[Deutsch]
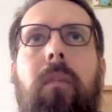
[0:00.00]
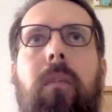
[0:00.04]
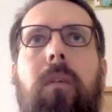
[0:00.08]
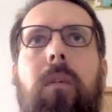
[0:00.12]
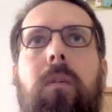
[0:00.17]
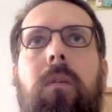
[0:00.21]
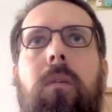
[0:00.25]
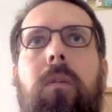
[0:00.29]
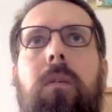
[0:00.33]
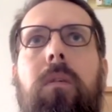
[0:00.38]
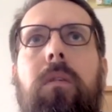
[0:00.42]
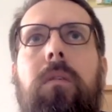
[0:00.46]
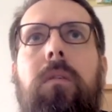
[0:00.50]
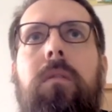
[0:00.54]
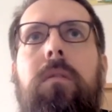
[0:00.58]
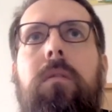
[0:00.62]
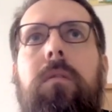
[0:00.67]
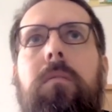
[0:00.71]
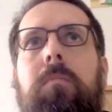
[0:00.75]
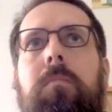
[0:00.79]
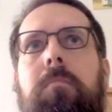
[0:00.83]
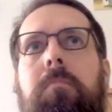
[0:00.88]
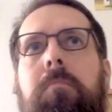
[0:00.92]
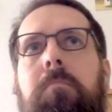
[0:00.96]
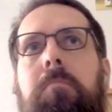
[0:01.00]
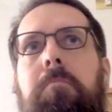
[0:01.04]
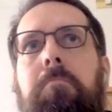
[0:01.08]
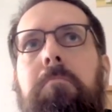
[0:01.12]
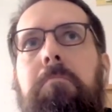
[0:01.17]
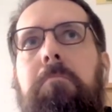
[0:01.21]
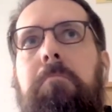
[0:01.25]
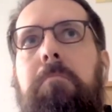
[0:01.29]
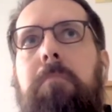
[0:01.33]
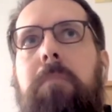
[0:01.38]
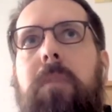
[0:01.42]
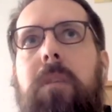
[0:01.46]
Und
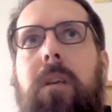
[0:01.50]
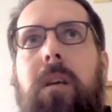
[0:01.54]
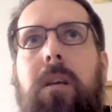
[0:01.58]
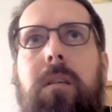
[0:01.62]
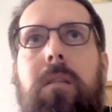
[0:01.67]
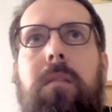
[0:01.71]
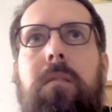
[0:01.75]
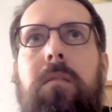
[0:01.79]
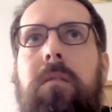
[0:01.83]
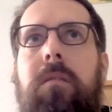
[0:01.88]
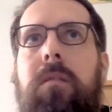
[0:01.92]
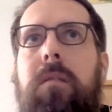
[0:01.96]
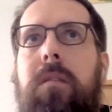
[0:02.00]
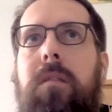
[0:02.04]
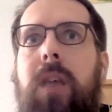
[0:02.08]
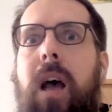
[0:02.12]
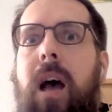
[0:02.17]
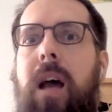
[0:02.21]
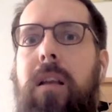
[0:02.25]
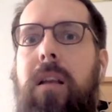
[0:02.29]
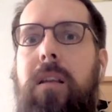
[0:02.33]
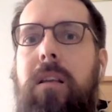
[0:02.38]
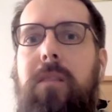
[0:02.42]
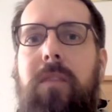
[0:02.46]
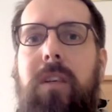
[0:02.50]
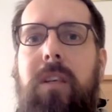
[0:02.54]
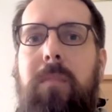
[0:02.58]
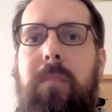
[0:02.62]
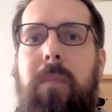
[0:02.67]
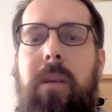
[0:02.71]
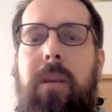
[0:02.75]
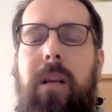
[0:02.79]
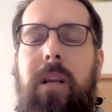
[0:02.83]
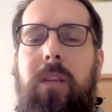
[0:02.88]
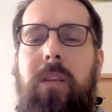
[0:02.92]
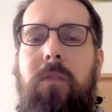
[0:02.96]
das ist alles, was
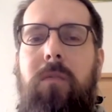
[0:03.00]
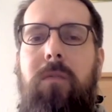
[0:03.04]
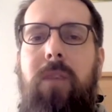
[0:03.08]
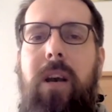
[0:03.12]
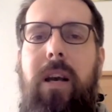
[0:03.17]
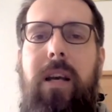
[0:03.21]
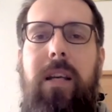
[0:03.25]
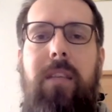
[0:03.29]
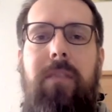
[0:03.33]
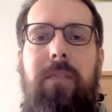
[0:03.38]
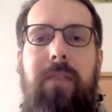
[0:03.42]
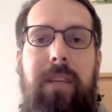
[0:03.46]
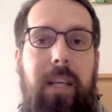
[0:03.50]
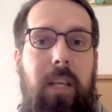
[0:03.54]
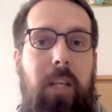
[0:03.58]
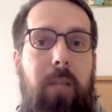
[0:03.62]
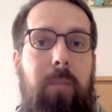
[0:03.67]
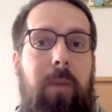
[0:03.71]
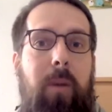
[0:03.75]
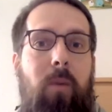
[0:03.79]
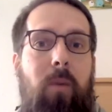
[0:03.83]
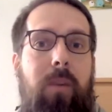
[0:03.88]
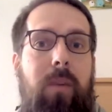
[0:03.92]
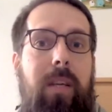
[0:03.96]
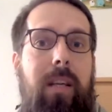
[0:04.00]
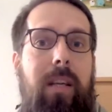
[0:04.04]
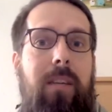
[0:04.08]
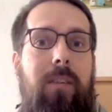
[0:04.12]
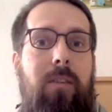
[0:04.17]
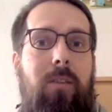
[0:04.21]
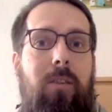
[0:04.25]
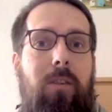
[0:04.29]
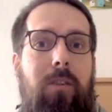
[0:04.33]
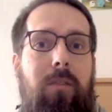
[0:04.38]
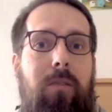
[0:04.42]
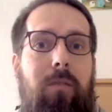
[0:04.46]
man dazu weiß. Wenn ich spekulieren
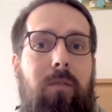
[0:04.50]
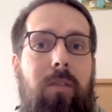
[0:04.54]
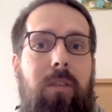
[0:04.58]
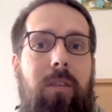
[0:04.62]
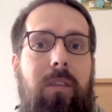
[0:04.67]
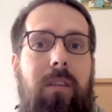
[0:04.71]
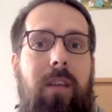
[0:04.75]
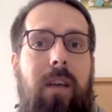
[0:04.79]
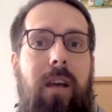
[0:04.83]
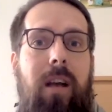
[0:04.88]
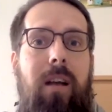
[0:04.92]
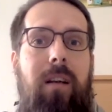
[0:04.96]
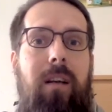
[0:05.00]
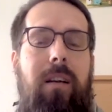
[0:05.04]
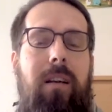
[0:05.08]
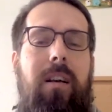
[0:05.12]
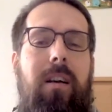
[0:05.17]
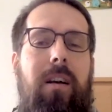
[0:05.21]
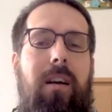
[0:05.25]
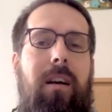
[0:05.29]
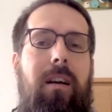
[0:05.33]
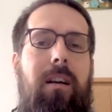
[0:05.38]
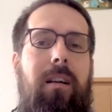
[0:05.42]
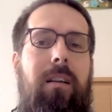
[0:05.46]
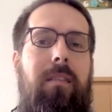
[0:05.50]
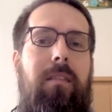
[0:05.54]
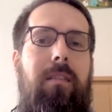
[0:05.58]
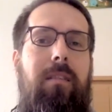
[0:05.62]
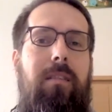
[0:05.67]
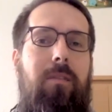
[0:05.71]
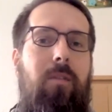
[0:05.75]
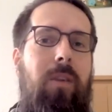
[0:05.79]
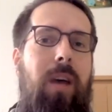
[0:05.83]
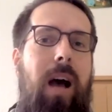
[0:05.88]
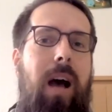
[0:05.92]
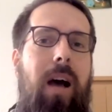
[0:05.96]
sollte, würde ich sagen, das ist
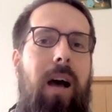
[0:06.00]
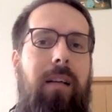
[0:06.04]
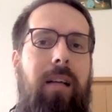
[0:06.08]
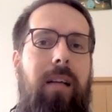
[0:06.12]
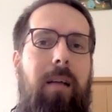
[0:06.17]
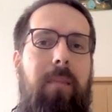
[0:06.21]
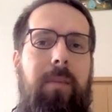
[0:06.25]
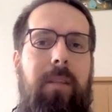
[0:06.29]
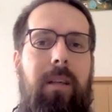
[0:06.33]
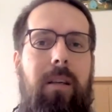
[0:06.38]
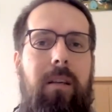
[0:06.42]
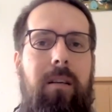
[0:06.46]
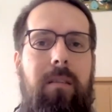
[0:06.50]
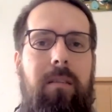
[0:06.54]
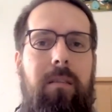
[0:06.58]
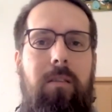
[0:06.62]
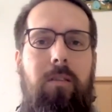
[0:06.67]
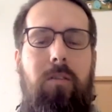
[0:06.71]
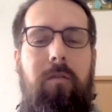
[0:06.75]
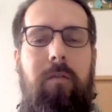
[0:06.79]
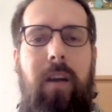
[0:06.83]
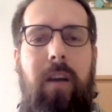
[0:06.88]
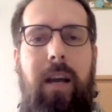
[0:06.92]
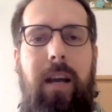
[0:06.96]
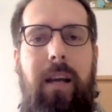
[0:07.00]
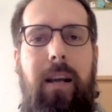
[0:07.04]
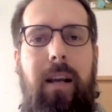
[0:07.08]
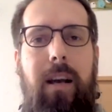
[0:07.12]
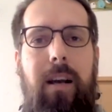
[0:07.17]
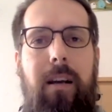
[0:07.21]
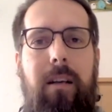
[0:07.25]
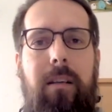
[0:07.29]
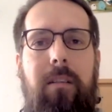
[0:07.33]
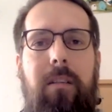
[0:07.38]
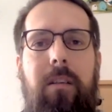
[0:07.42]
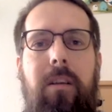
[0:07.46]
so eine Art kapitalistische
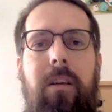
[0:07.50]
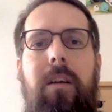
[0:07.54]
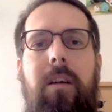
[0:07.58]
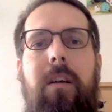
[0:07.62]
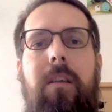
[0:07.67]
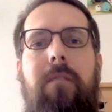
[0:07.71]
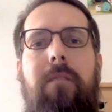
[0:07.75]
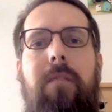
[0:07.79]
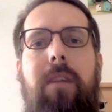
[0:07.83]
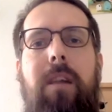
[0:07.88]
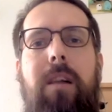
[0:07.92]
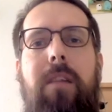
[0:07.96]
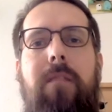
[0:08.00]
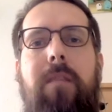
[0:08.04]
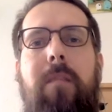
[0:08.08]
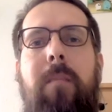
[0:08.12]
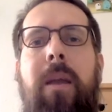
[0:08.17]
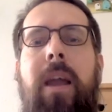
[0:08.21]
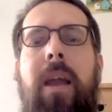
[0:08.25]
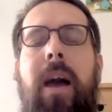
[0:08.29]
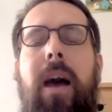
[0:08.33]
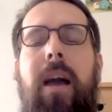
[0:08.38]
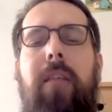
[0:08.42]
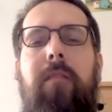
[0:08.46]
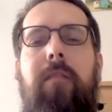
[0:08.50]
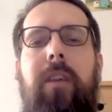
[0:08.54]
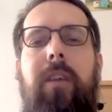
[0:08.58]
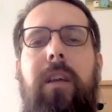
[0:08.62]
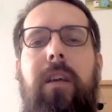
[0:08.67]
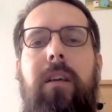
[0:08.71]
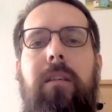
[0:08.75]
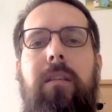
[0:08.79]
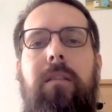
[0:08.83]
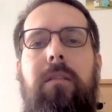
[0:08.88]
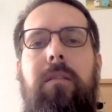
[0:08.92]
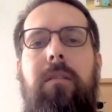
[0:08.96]
Feigheit, weil wenn man
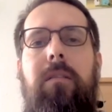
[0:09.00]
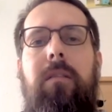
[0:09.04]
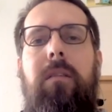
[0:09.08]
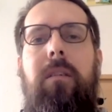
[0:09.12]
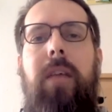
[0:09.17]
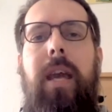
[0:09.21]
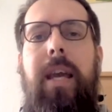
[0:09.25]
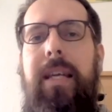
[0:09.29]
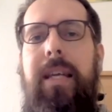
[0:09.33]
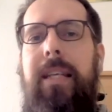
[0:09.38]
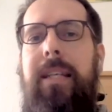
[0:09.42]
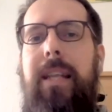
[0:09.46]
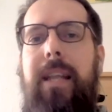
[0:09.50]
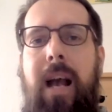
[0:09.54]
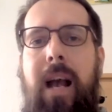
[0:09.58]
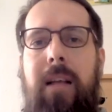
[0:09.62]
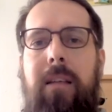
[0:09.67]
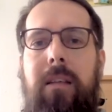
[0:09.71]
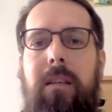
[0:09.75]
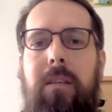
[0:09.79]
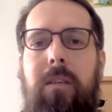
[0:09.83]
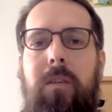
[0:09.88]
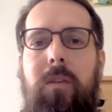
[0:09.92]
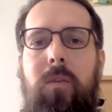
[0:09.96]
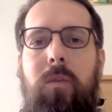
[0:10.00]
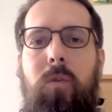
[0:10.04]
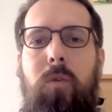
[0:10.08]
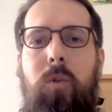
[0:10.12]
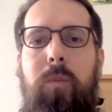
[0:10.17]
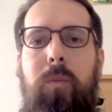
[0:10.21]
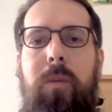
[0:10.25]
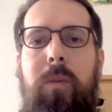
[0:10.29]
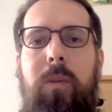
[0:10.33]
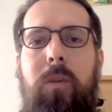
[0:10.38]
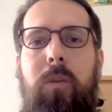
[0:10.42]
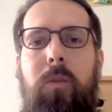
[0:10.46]
anfängt, echte Nazis in so ein
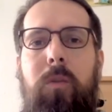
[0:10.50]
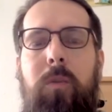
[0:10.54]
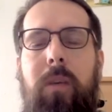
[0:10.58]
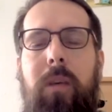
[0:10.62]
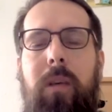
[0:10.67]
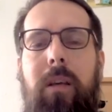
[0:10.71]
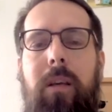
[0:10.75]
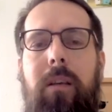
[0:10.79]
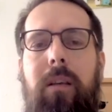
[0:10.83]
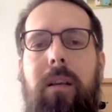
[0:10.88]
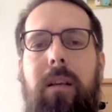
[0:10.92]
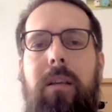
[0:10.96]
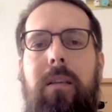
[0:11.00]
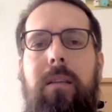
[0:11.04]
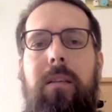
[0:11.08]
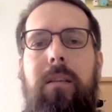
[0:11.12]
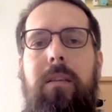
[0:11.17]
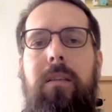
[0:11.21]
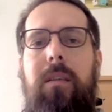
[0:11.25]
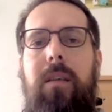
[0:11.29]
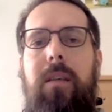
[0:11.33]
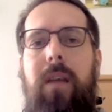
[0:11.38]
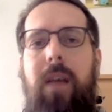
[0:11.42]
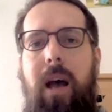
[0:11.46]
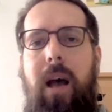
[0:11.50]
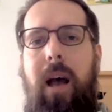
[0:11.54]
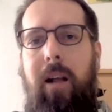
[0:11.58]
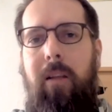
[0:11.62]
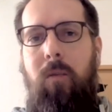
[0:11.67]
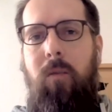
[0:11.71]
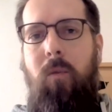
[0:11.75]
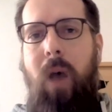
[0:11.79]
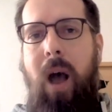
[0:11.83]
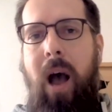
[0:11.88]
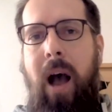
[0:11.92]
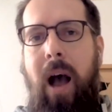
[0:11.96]
Spiel zu bringen, dann ist es
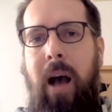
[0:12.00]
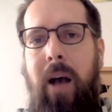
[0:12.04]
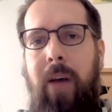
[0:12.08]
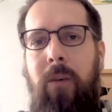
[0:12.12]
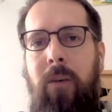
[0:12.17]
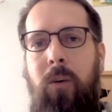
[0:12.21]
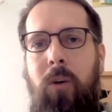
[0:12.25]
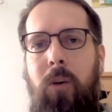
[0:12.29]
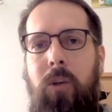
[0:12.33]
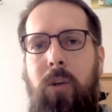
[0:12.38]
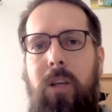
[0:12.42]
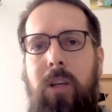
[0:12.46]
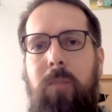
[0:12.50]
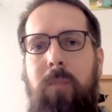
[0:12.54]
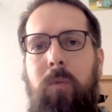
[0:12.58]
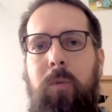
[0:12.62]
also A, in Deutschland